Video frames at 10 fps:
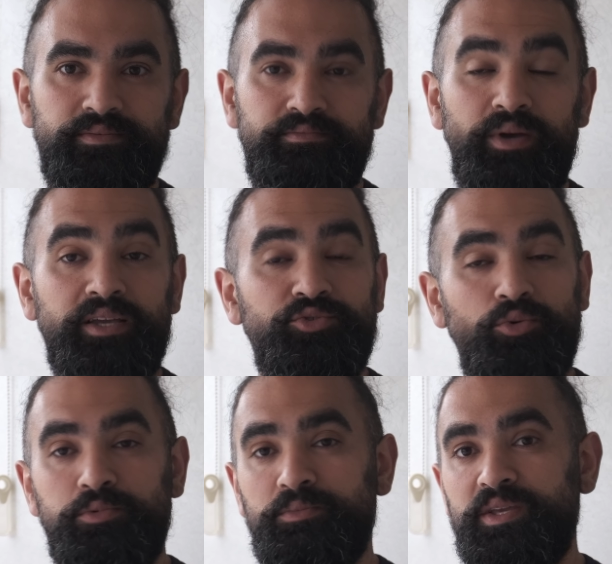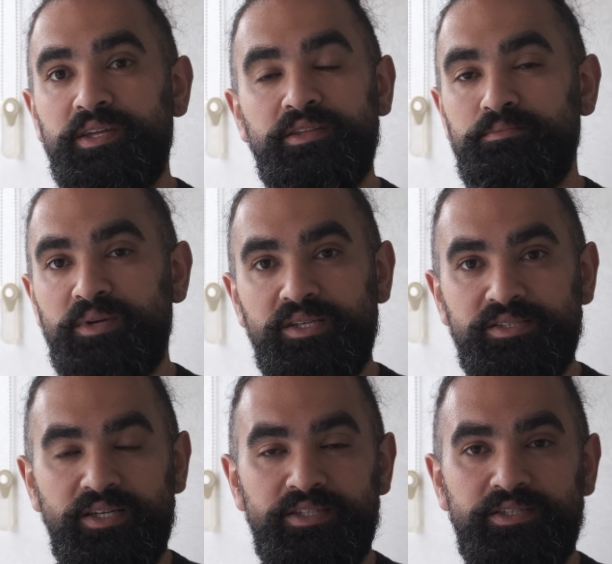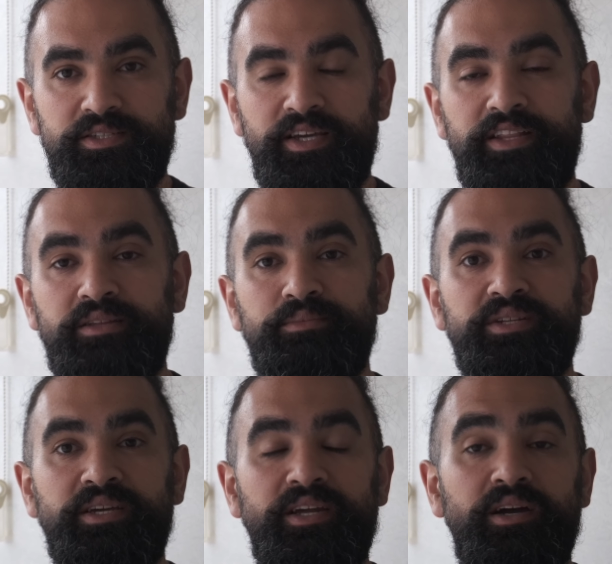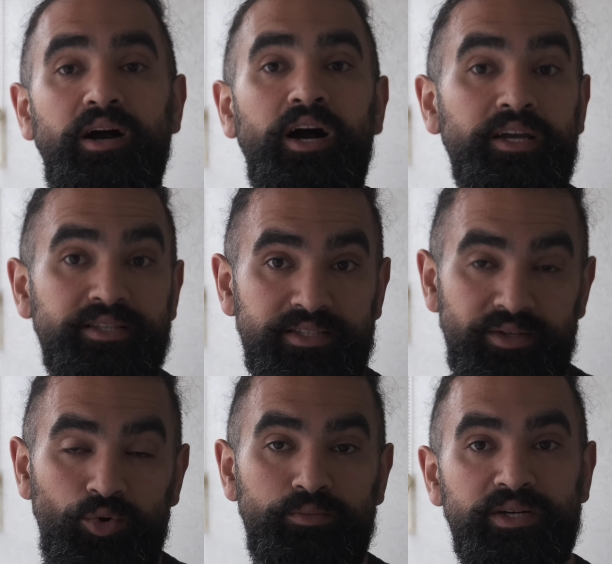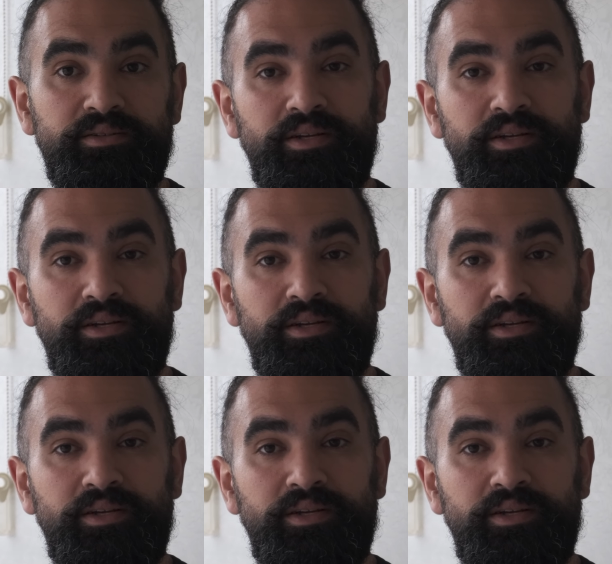Belki toplumda yer edinmek ister, kendi bir yere ait olmak,